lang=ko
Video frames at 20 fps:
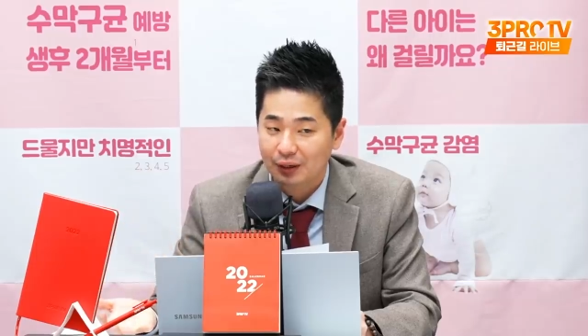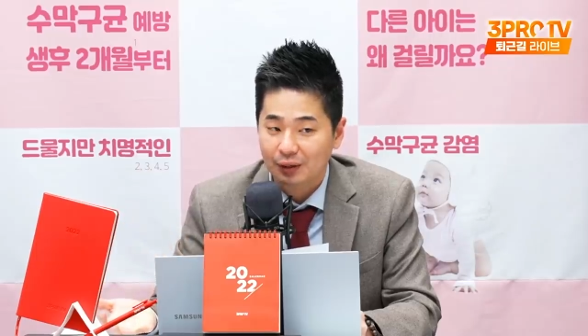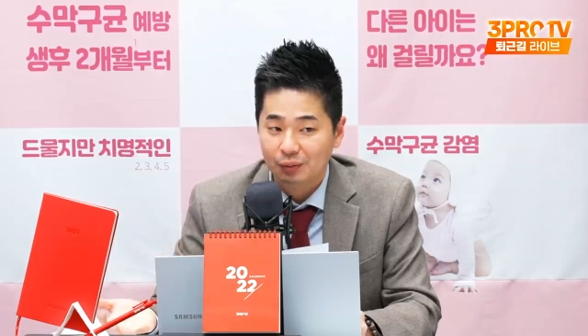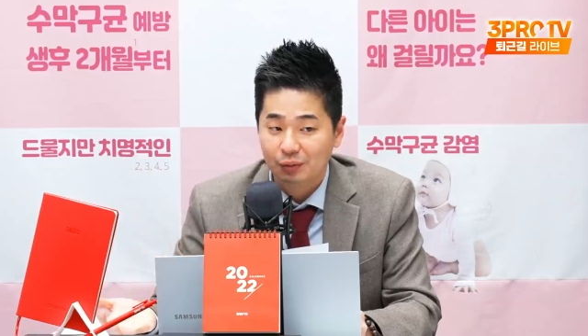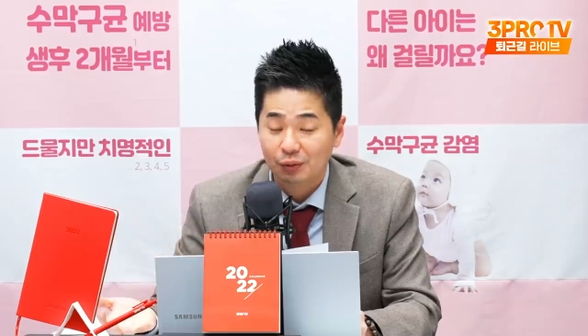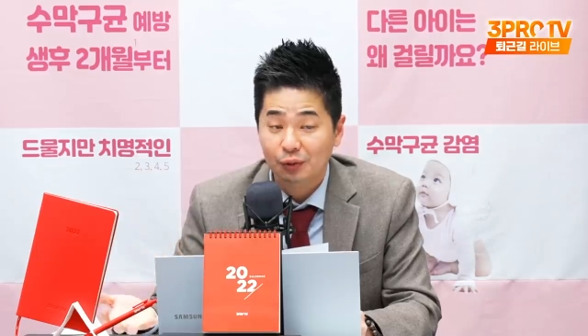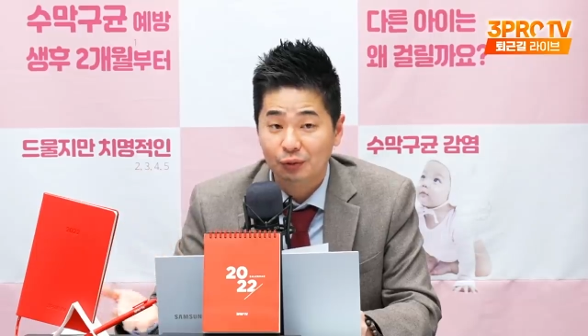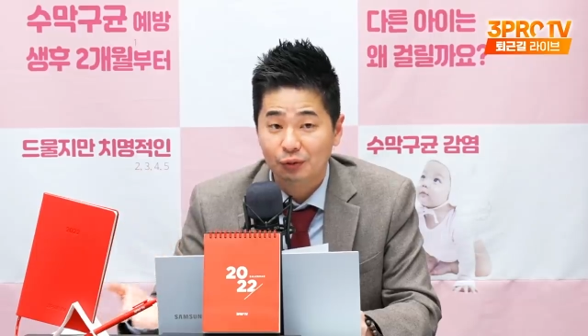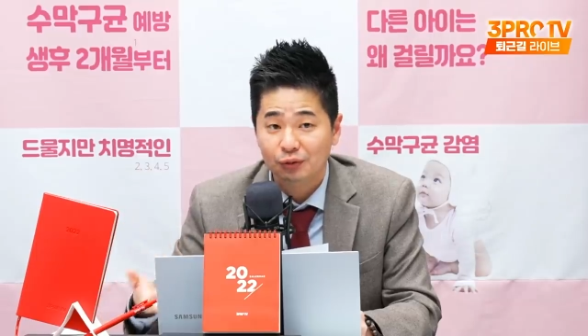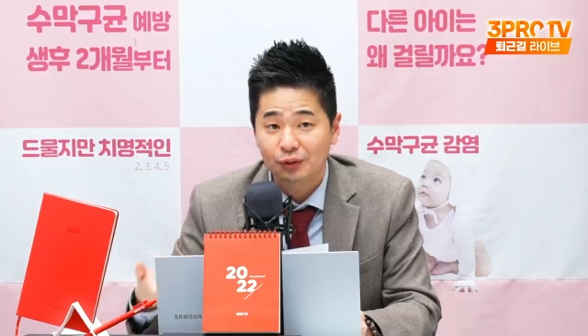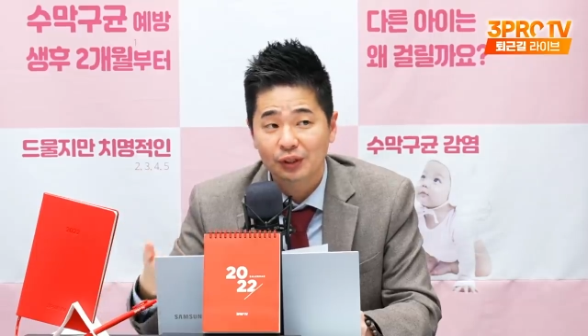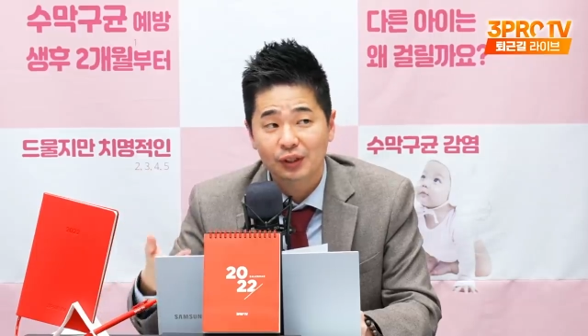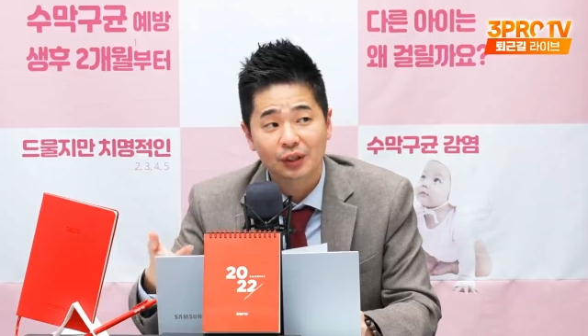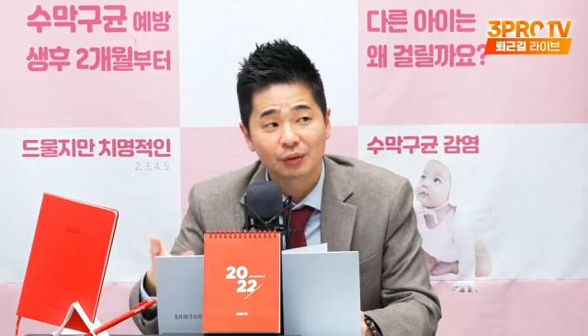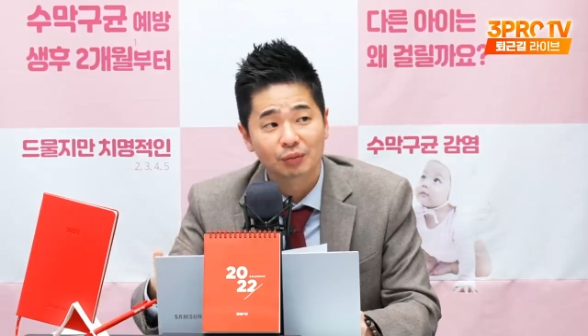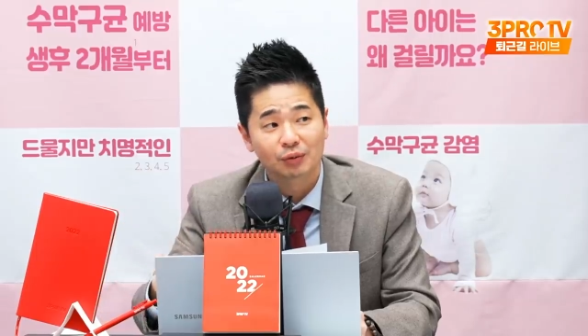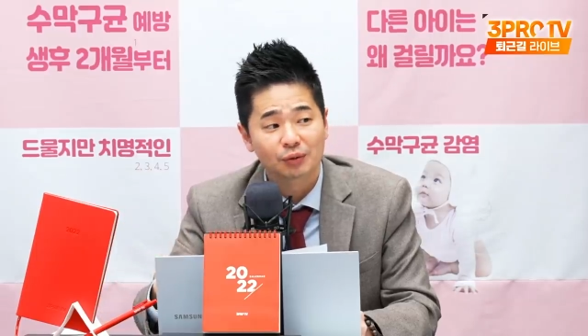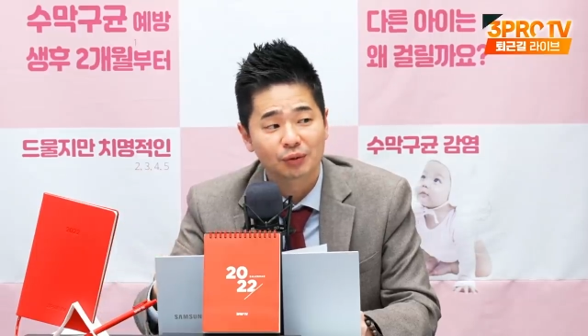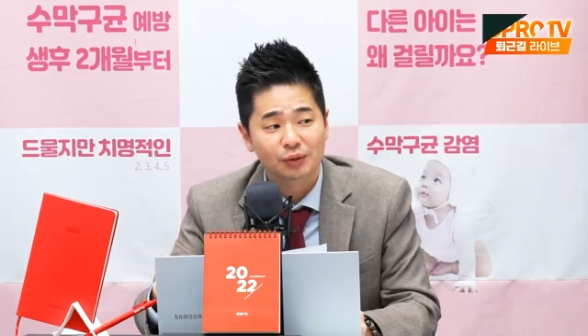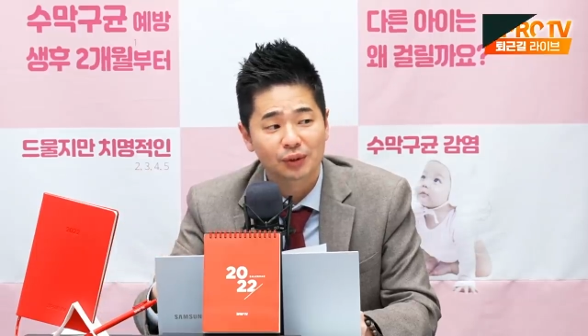물론
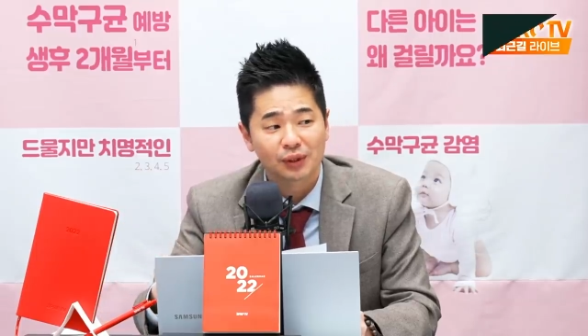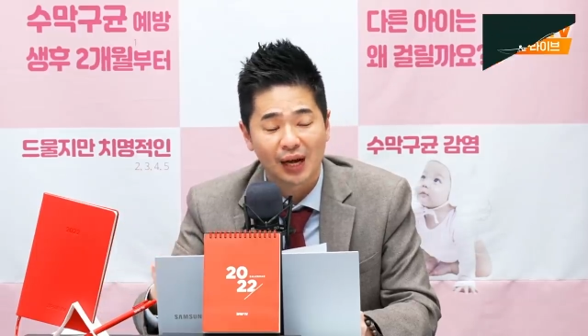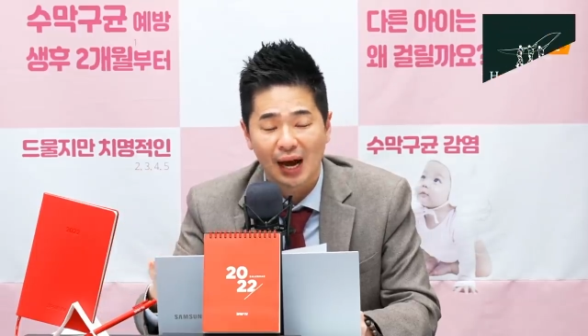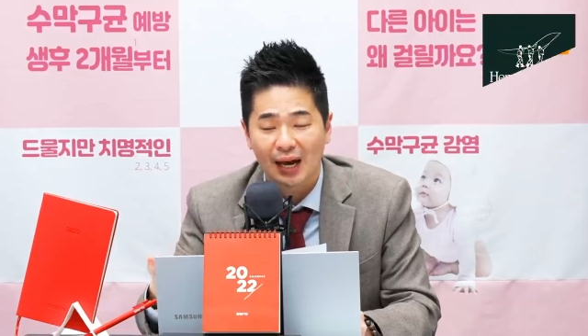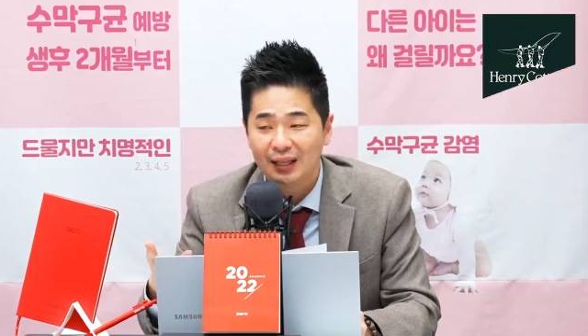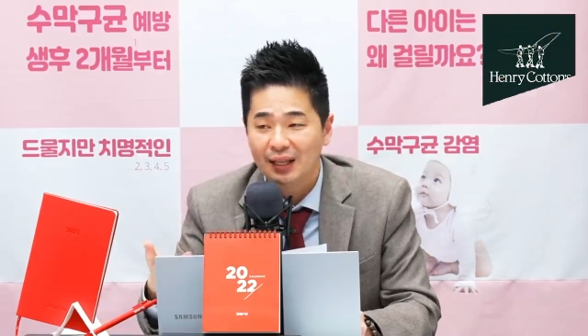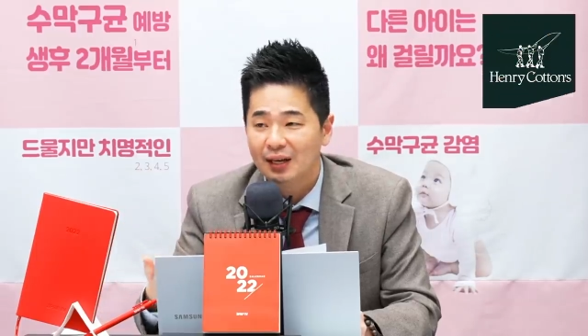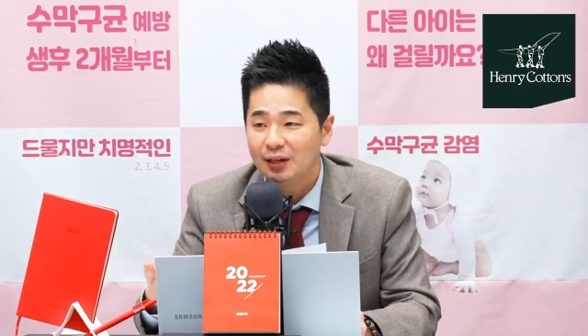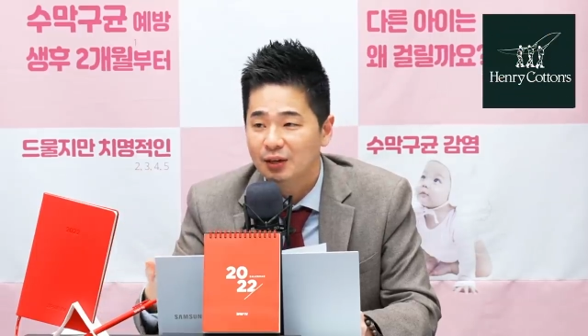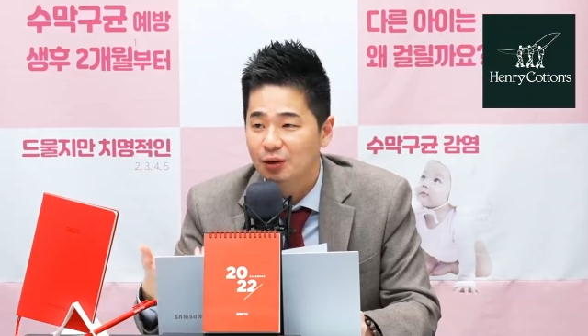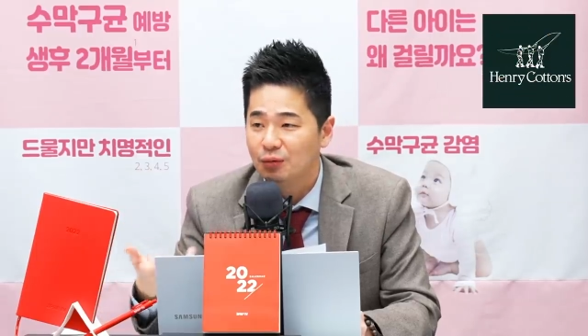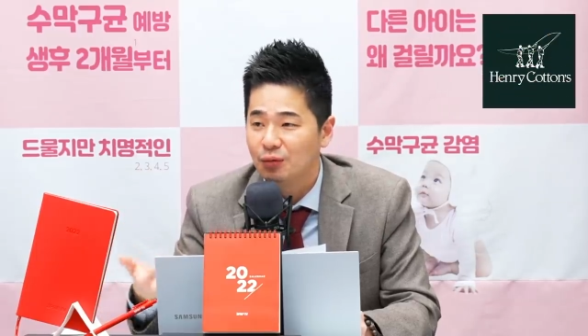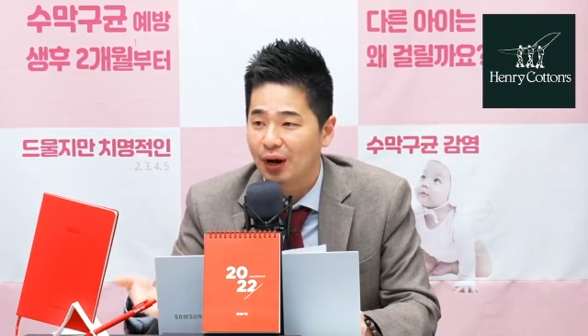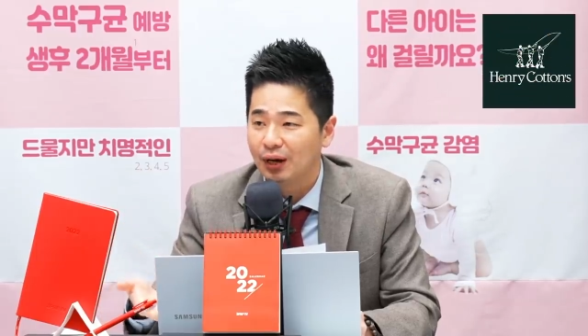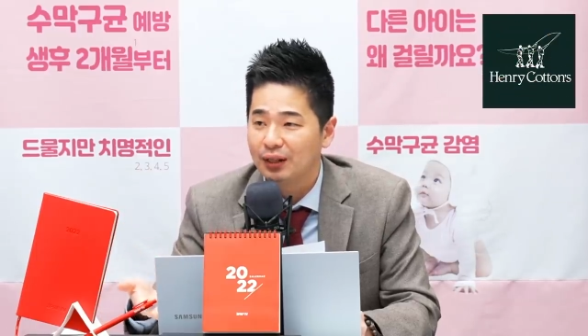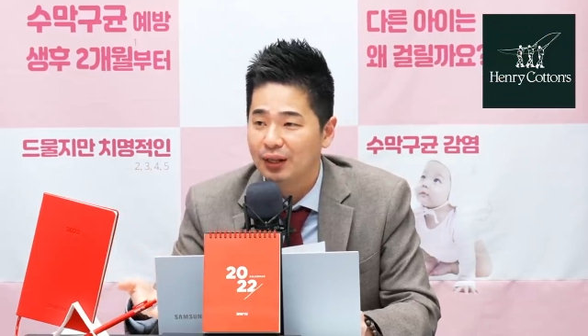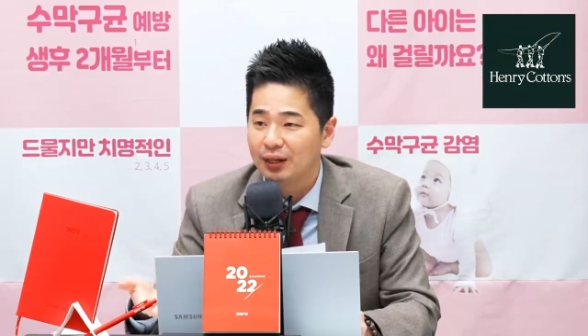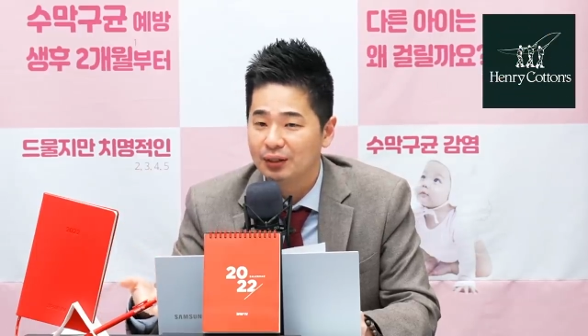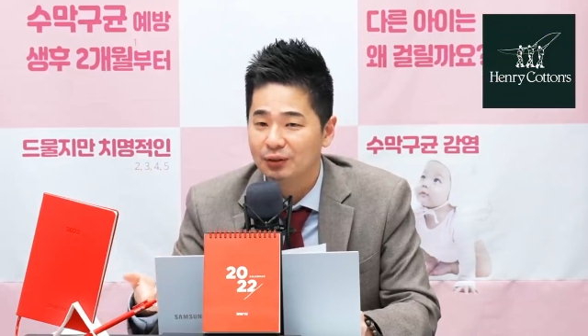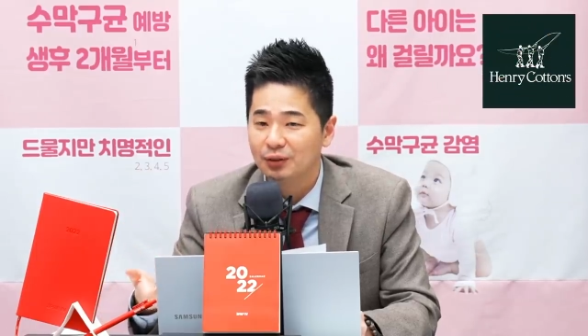투자자분들이 한활령
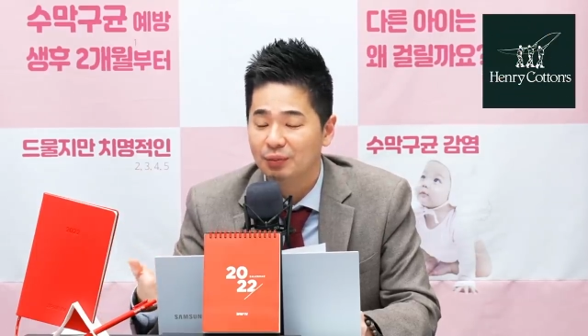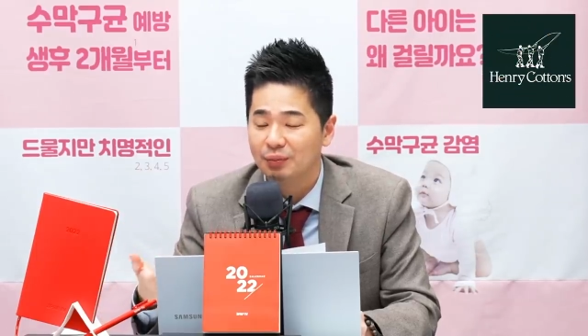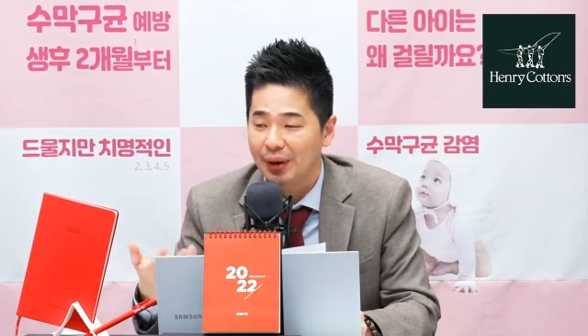완화 이거